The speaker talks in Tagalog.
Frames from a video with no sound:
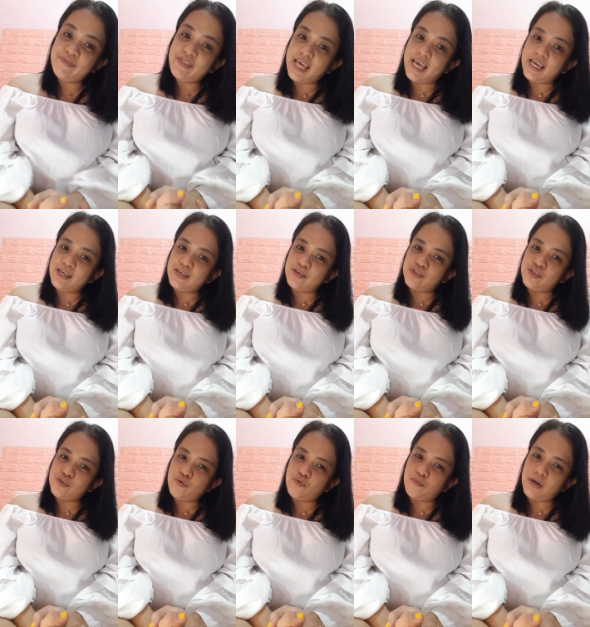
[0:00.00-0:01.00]
Thank you
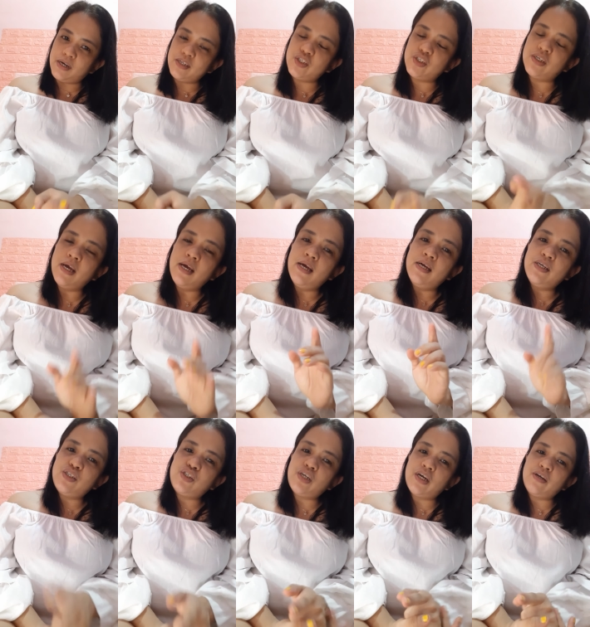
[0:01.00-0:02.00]
so much.
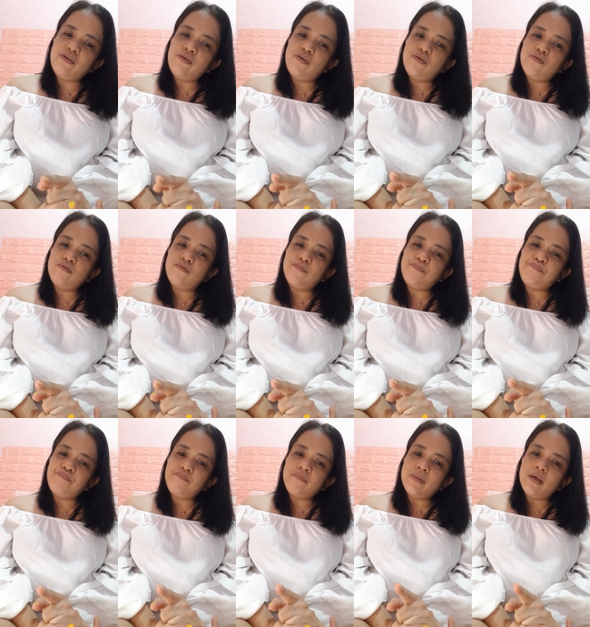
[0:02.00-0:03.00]
Check niyo yung
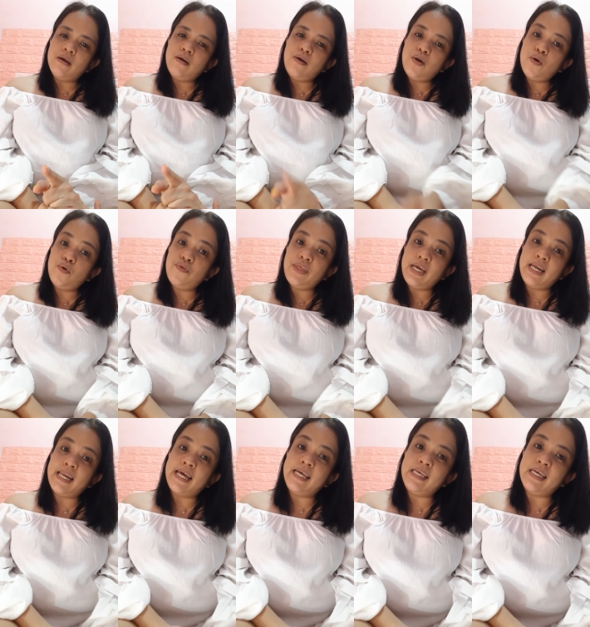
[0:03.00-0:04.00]

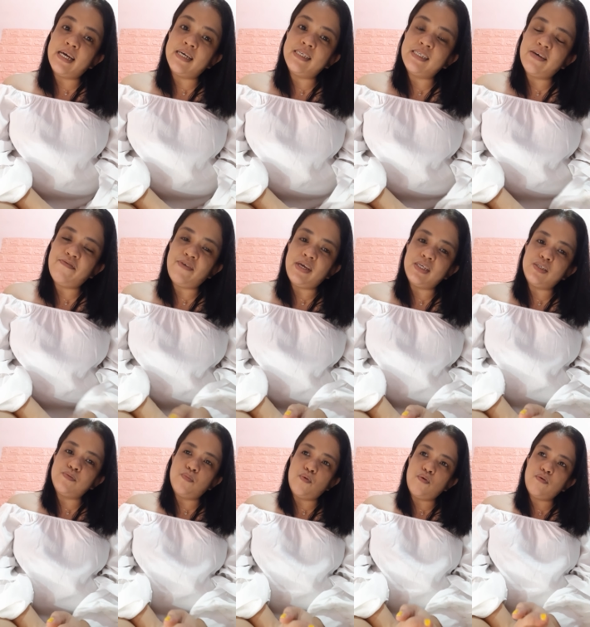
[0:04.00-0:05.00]
clothing line niya sa
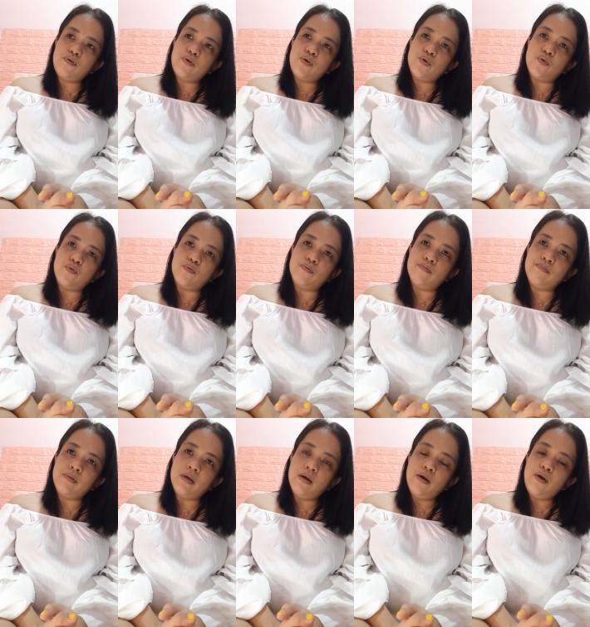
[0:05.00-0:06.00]
Facebook, yung
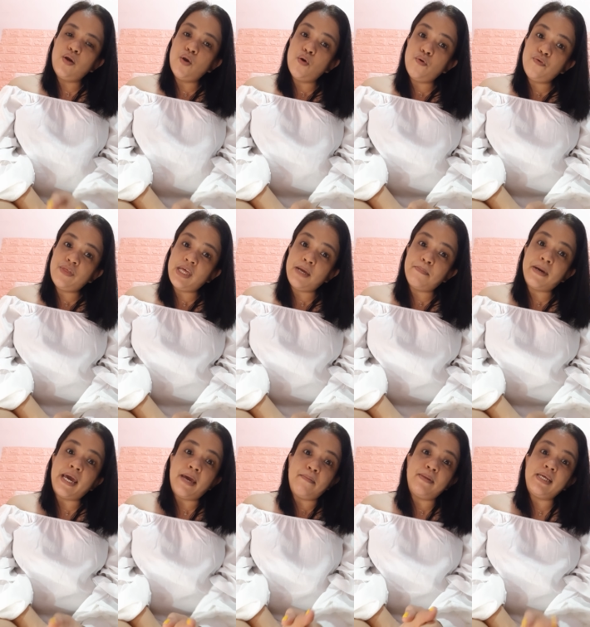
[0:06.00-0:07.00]
clothing by
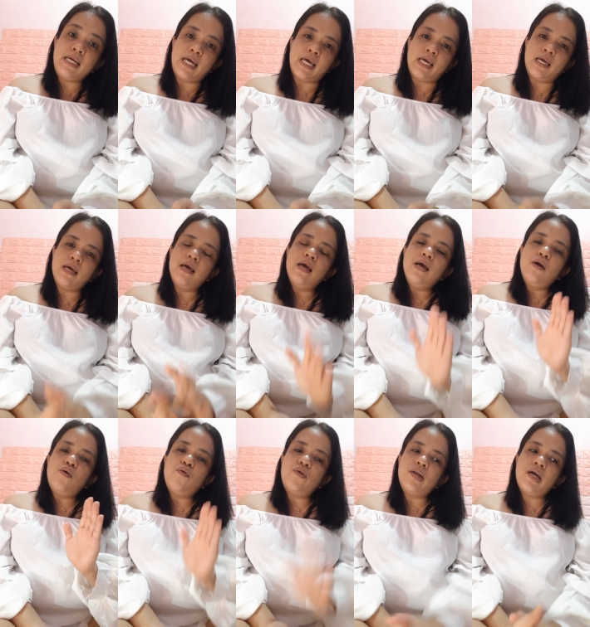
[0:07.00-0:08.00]
M&K.
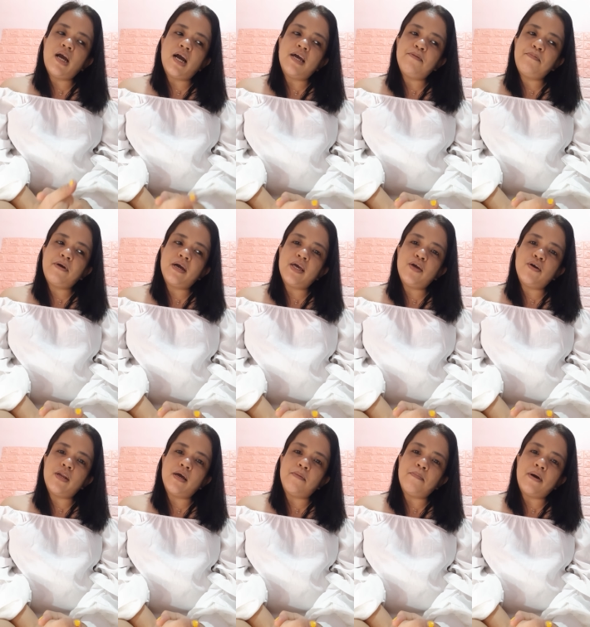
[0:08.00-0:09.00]
Kung nag kayo
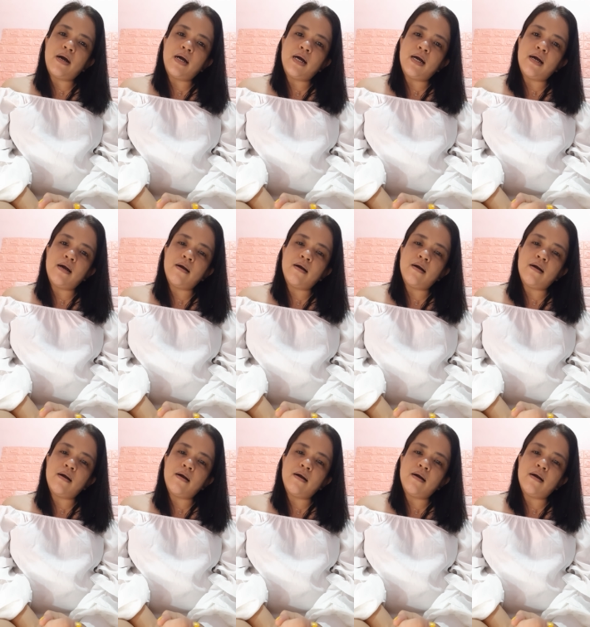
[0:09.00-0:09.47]
ng mga